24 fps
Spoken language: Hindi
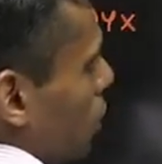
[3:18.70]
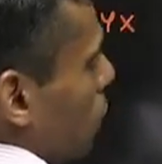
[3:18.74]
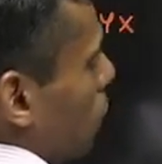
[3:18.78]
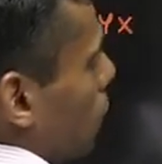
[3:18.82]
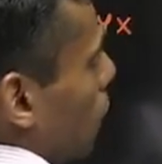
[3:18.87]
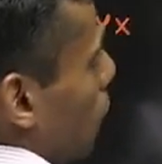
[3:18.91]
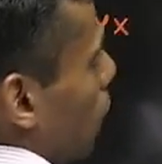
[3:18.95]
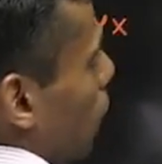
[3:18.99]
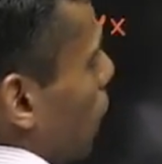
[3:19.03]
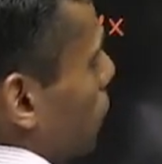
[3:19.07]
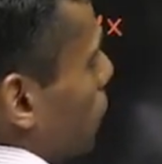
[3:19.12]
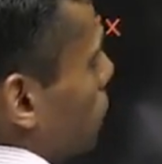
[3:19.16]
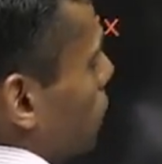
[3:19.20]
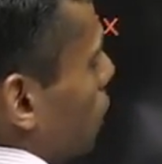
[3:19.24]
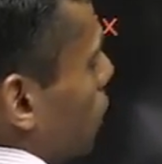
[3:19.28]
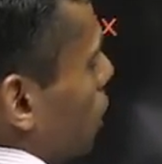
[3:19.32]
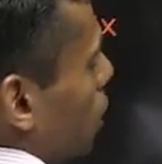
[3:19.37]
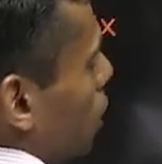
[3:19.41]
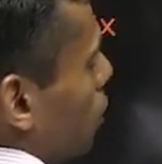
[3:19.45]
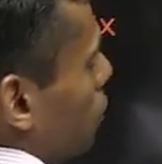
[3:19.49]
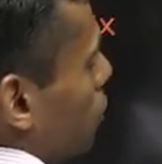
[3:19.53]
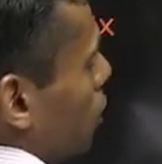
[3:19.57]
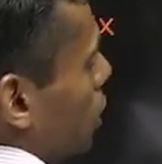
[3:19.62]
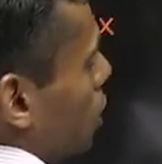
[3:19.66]
एक्स के
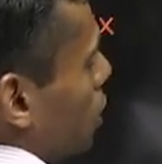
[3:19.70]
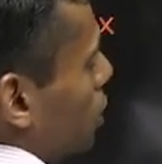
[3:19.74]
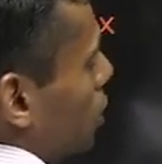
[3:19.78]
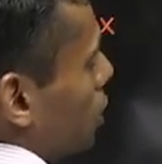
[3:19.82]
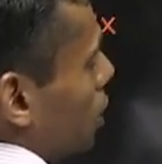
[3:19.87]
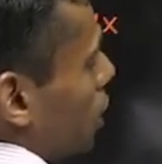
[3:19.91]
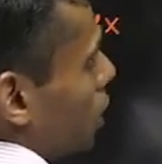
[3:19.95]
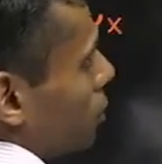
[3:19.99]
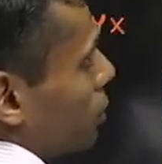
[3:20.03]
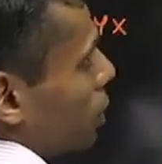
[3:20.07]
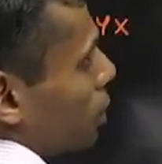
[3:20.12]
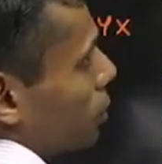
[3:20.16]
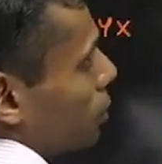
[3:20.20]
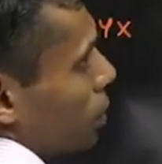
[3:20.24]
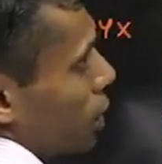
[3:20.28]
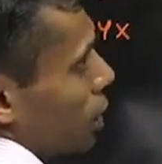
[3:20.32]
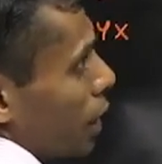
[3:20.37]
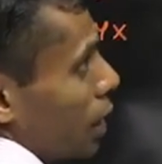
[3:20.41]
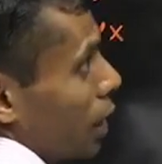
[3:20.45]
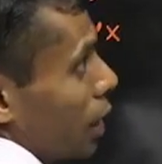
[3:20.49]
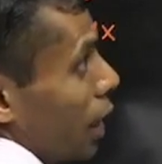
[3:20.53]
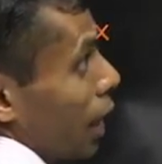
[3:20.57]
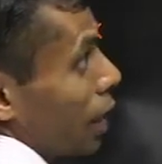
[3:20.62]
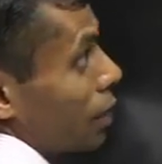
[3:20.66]
लिए फंक्शनल लिमिट
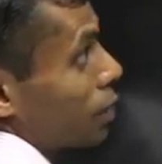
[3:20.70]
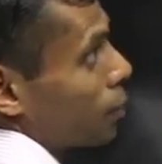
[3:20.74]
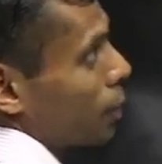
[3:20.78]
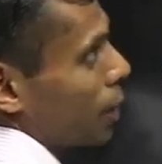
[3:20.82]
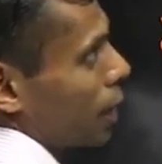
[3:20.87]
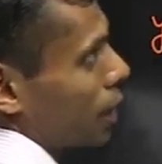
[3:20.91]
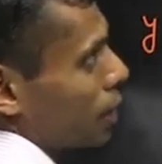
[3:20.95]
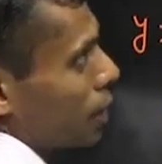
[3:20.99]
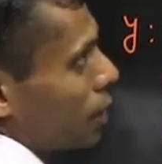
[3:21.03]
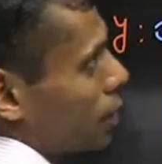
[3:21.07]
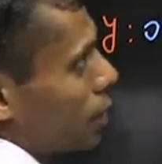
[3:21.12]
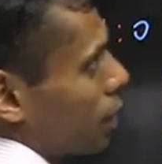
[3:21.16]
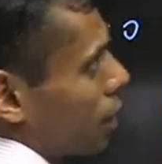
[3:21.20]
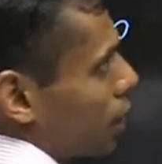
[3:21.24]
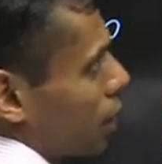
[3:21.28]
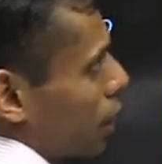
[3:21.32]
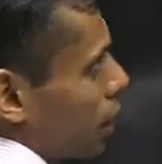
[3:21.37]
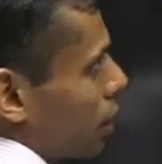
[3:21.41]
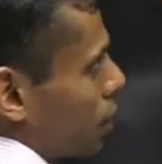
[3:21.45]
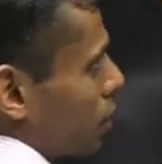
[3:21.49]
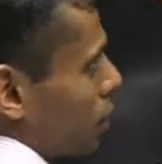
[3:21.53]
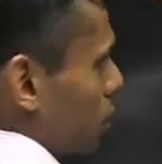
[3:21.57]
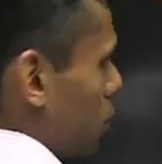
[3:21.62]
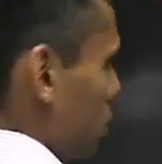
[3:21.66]
बताएंगे एक्स पे कैसे चलते हैं
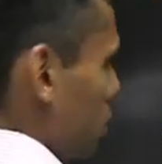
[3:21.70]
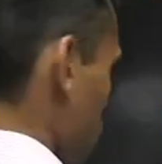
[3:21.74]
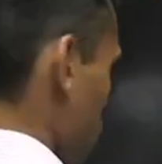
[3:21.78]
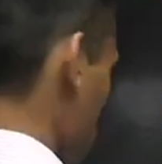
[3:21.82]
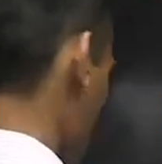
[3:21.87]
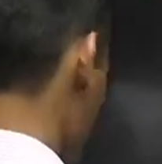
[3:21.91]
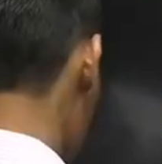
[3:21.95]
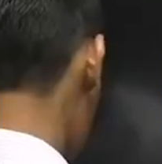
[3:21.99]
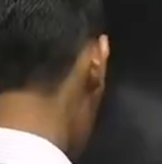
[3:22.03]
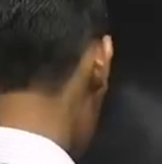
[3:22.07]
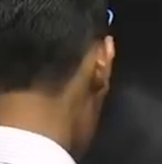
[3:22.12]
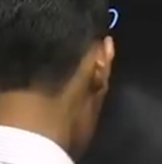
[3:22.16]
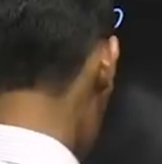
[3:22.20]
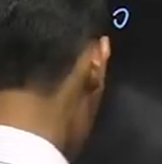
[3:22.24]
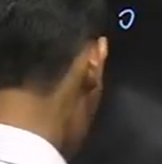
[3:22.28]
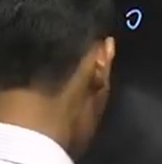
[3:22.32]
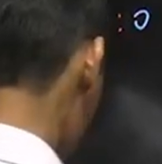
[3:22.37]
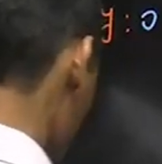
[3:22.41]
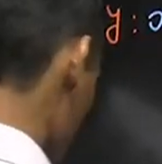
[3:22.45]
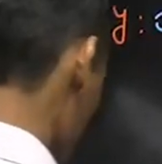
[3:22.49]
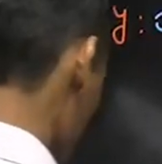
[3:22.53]
ऐसे यू नो